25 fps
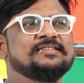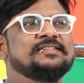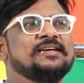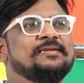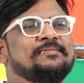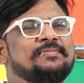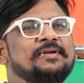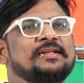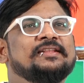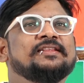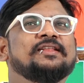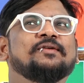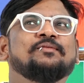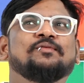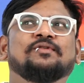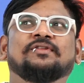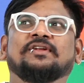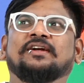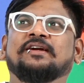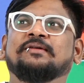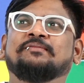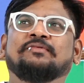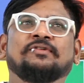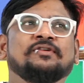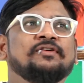ఎగ్జాంపుల్ ఇంత
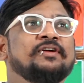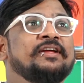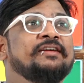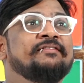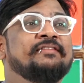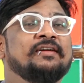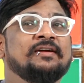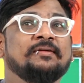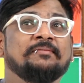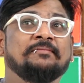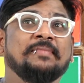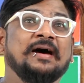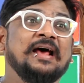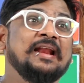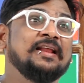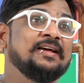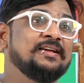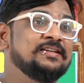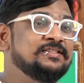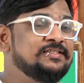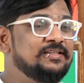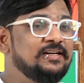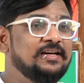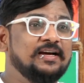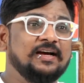ముందు ఇప్పుడు ఈవెన్
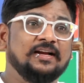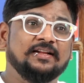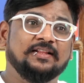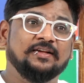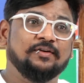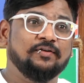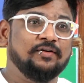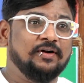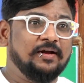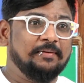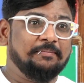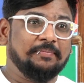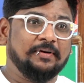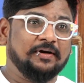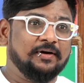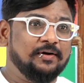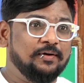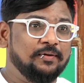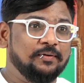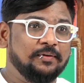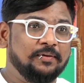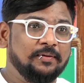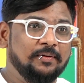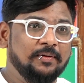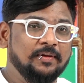బాలకృష్ణ గారిది కూడా
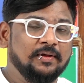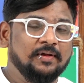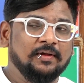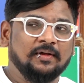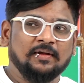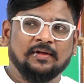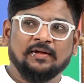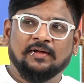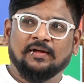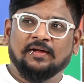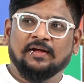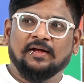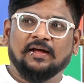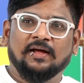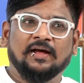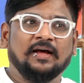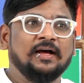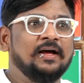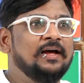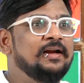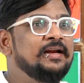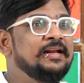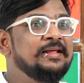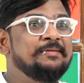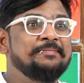అప్పట్లో
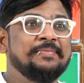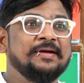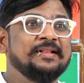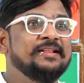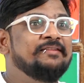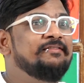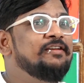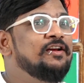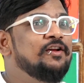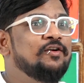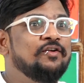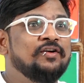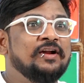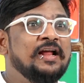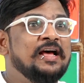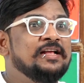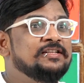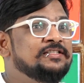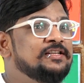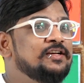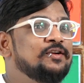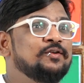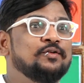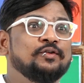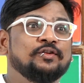నీ పెదవిలో నా
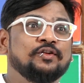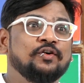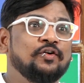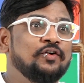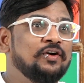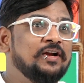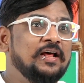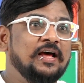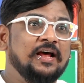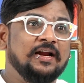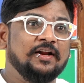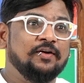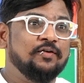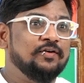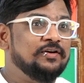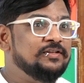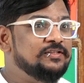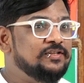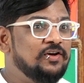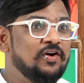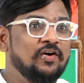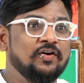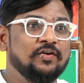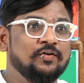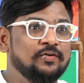చెరుకు తోట అనే ఒక
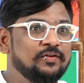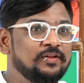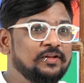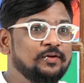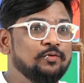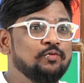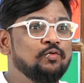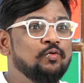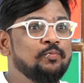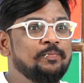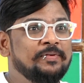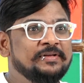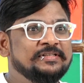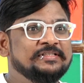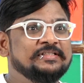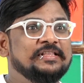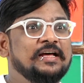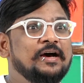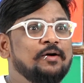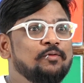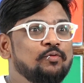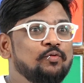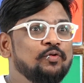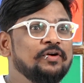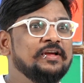సాంగ్ ఉంది
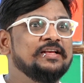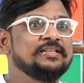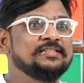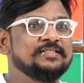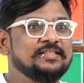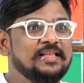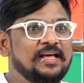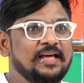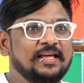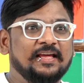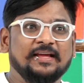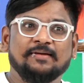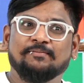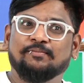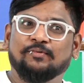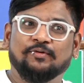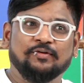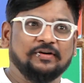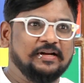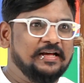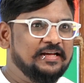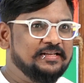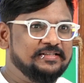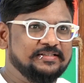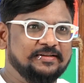ఊపిస్తా ఊగిస్తా ఈ
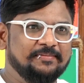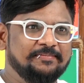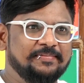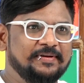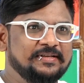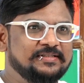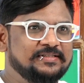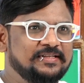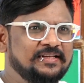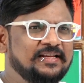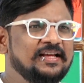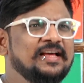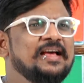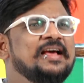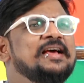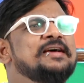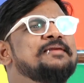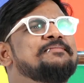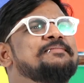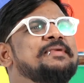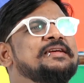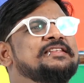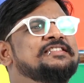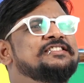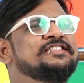పూట అని చెప్పేసి
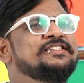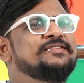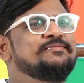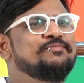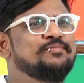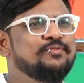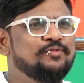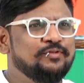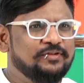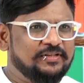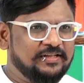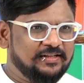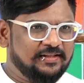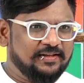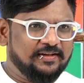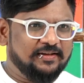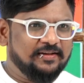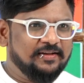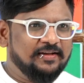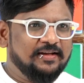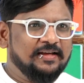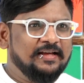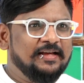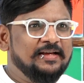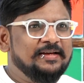పచ్చి బూత్ అది
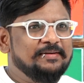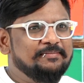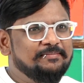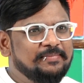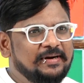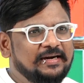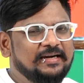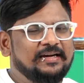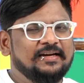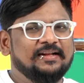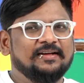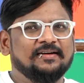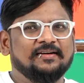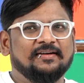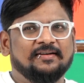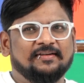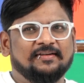బట్